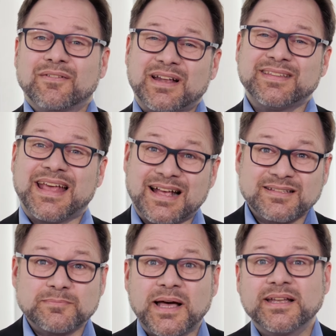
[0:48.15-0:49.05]
weil es
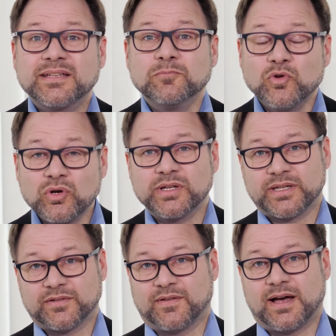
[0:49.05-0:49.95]
erstmalig
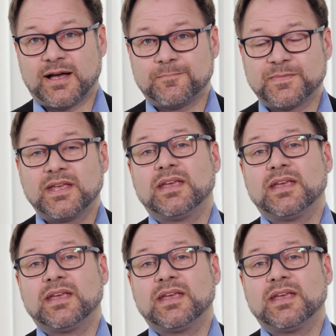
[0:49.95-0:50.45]
möglich war,